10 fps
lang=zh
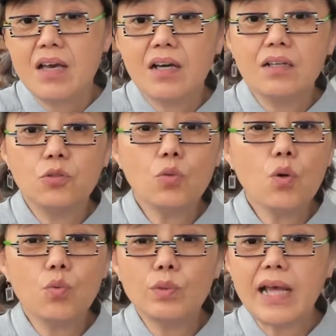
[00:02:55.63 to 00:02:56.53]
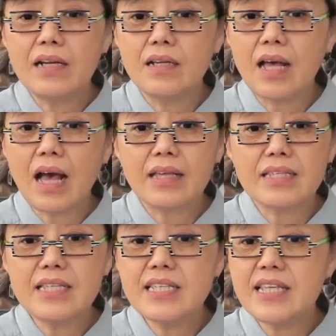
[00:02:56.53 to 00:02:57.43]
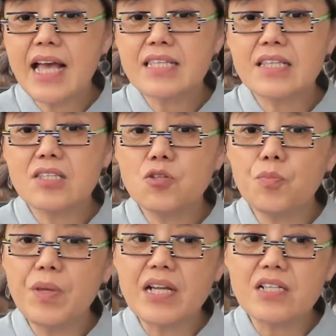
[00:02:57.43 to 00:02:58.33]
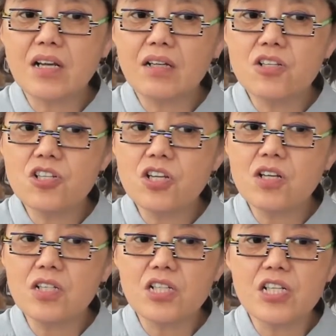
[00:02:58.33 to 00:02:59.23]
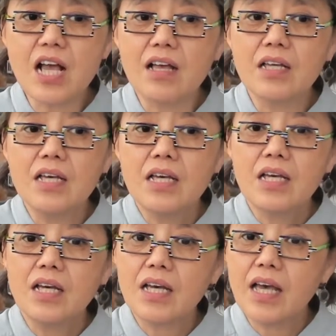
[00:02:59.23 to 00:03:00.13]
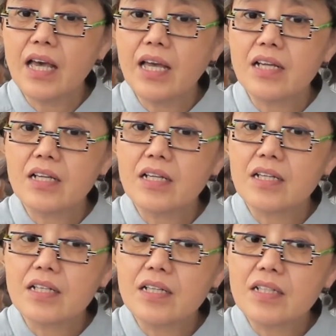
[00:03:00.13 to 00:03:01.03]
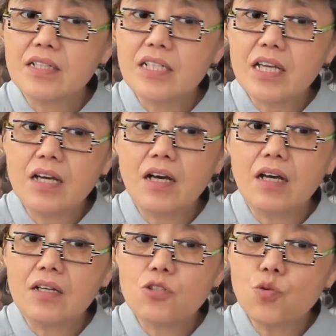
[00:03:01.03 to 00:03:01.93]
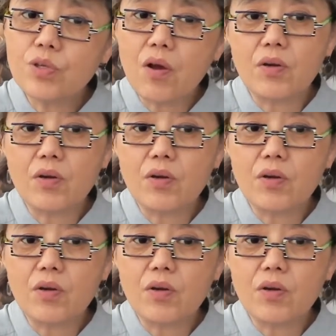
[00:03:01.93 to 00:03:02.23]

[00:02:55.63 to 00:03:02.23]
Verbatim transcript: 很多湖南人啊，一下子就变成了政治上，哎，这个重要